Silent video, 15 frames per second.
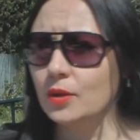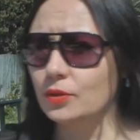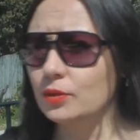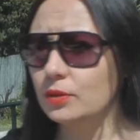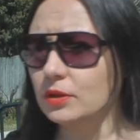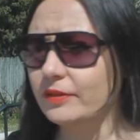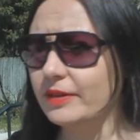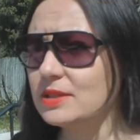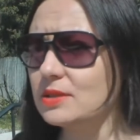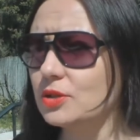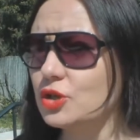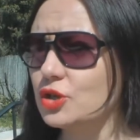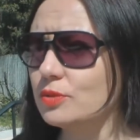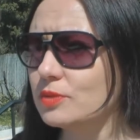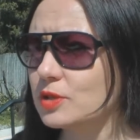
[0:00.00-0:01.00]
Ну, давайте
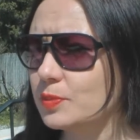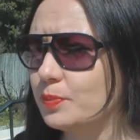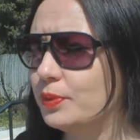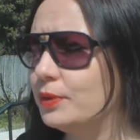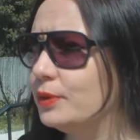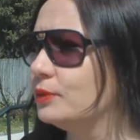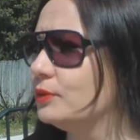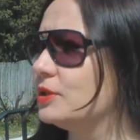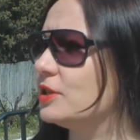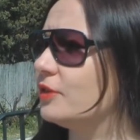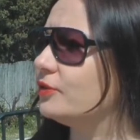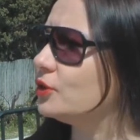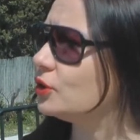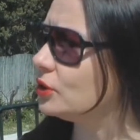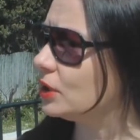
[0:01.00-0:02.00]
начнем с плюсов.
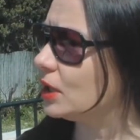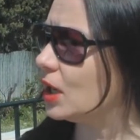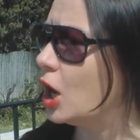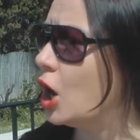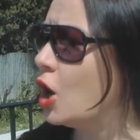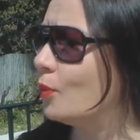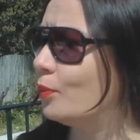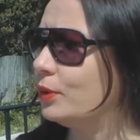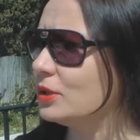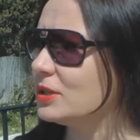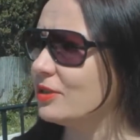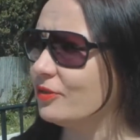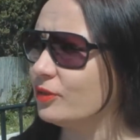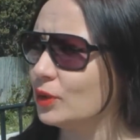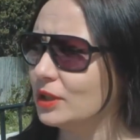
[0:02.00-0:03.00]
Все-таки
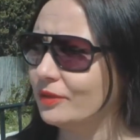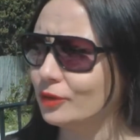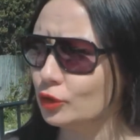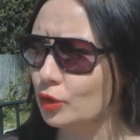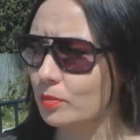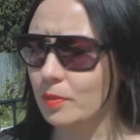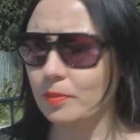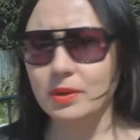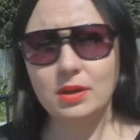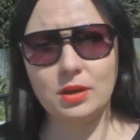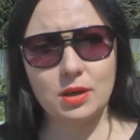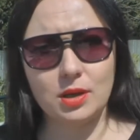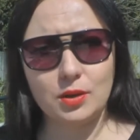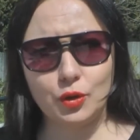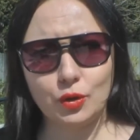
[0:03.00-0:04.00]
плюсов у этого дома
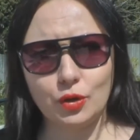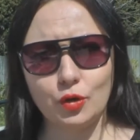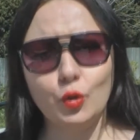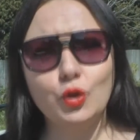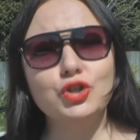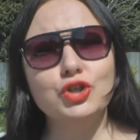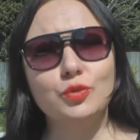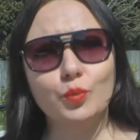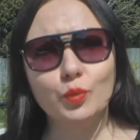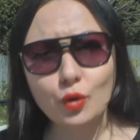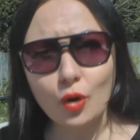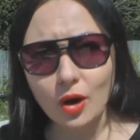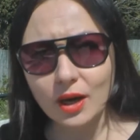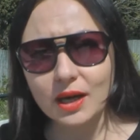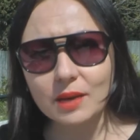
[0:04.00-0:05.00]
было э, очень
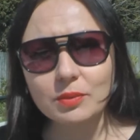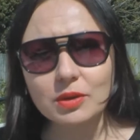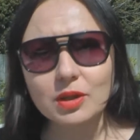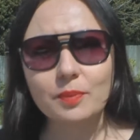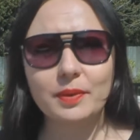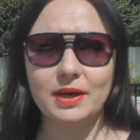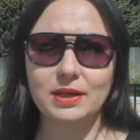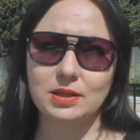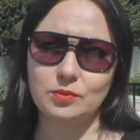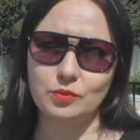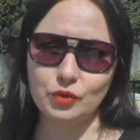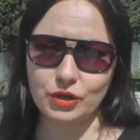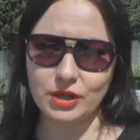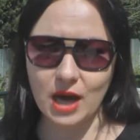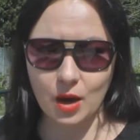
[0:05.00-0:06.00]
много, именно
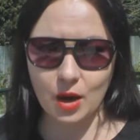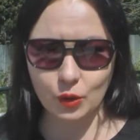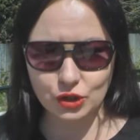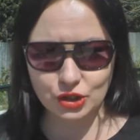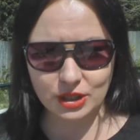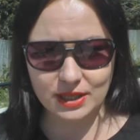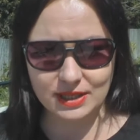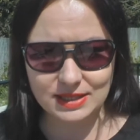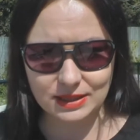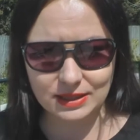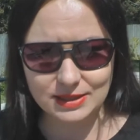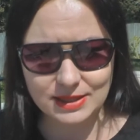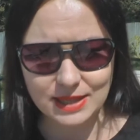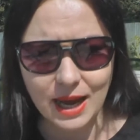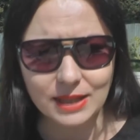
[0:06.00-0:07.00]
поэтому я очень хотела
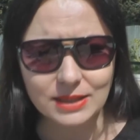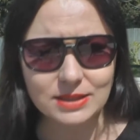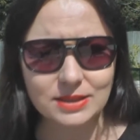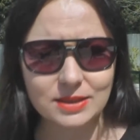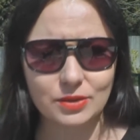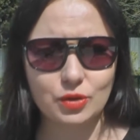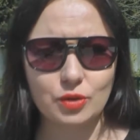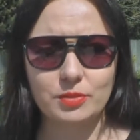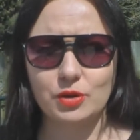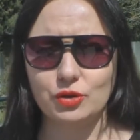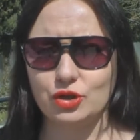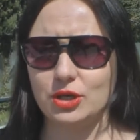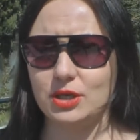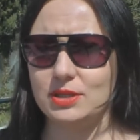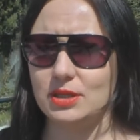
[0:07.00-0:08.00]
снять этот дом, я
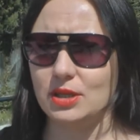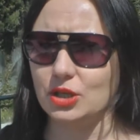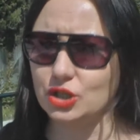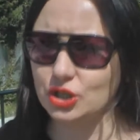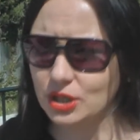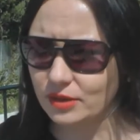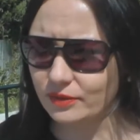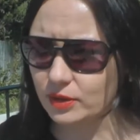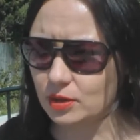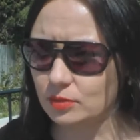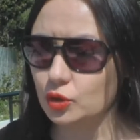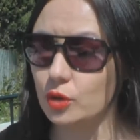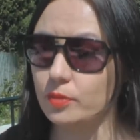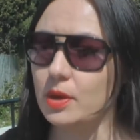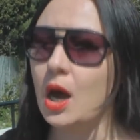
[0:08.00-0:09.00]
очень хотела жить в этом
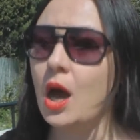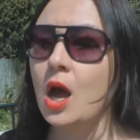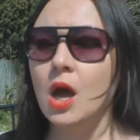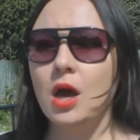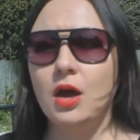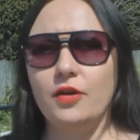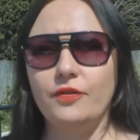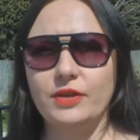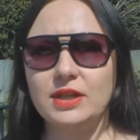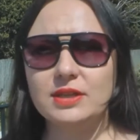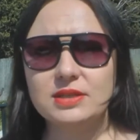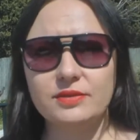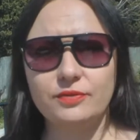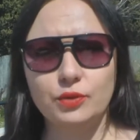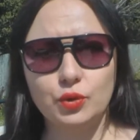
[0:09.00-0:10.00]
доме.
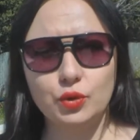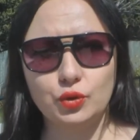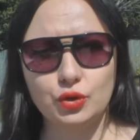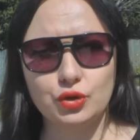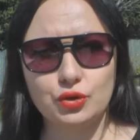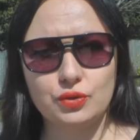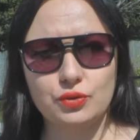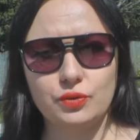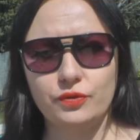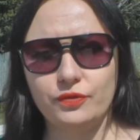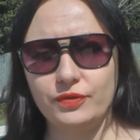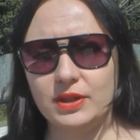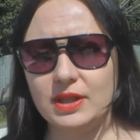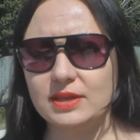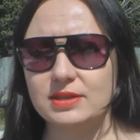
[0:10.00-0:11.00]
Финансовую точку, э,
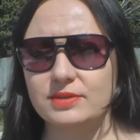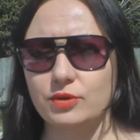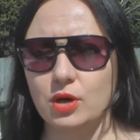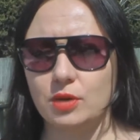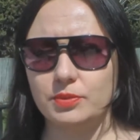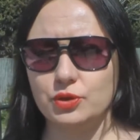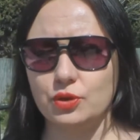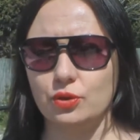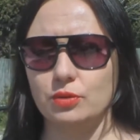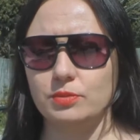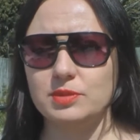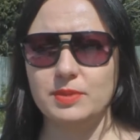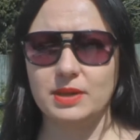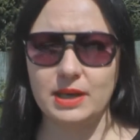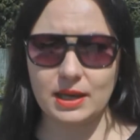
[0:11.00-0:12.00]
финансовую как бы сторону мы
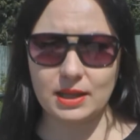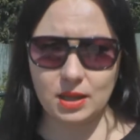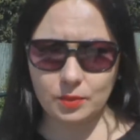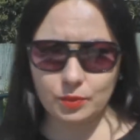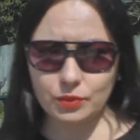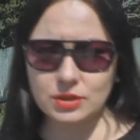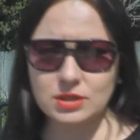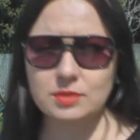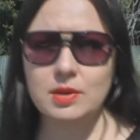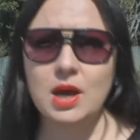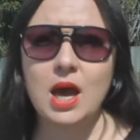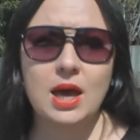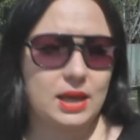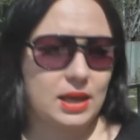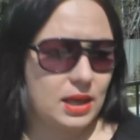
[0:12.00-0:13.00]
смотреть не будем
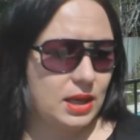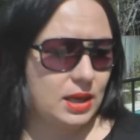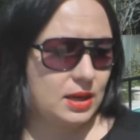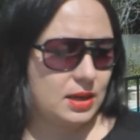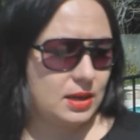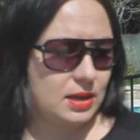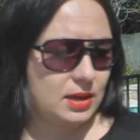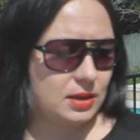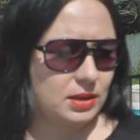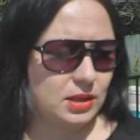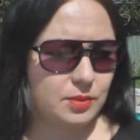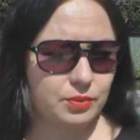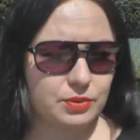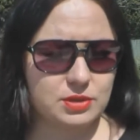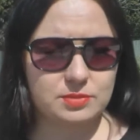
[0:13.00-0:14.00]
и э,
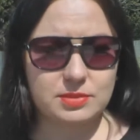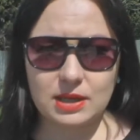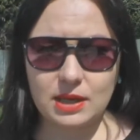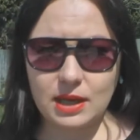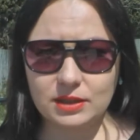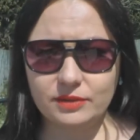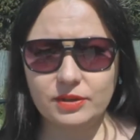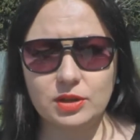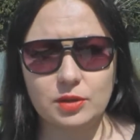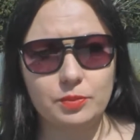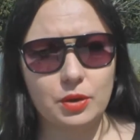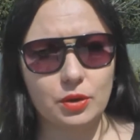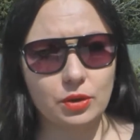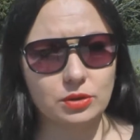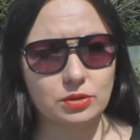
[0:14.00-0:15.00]
не будем загадывать
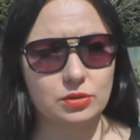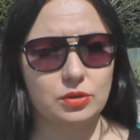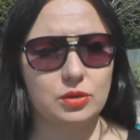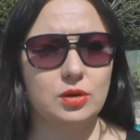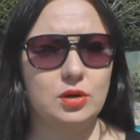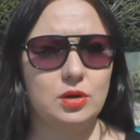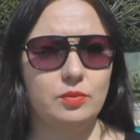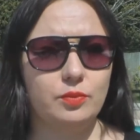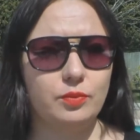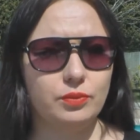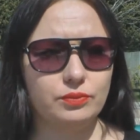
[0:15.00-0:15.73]
наперед, э,